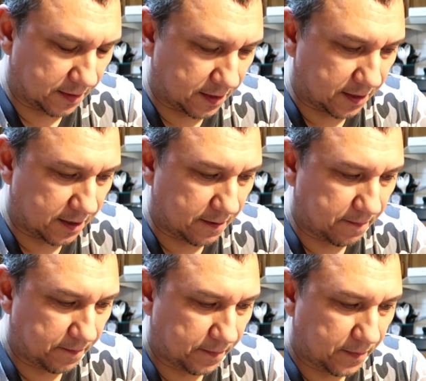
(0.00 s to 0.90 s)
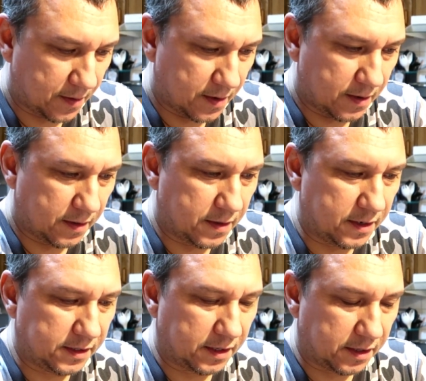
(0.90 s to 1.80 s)
Да.
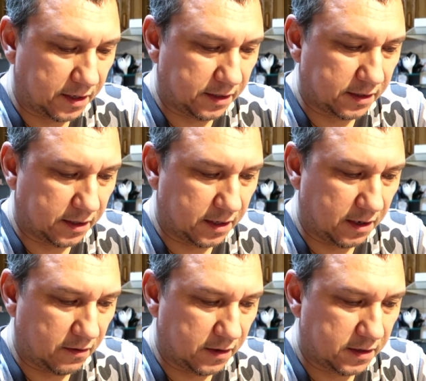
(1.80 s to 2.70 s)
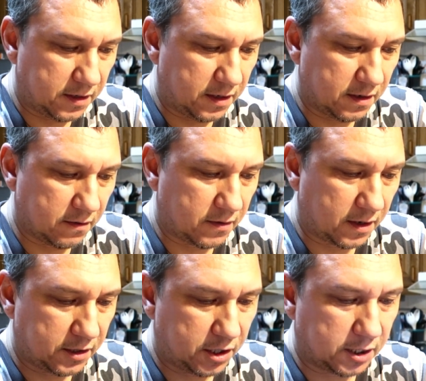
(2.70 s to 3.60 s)
339 Кстати, сейчас, евро.
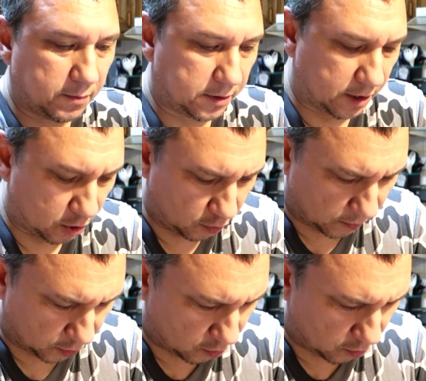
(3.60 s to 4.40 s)
Э... Сейчас покажу вам,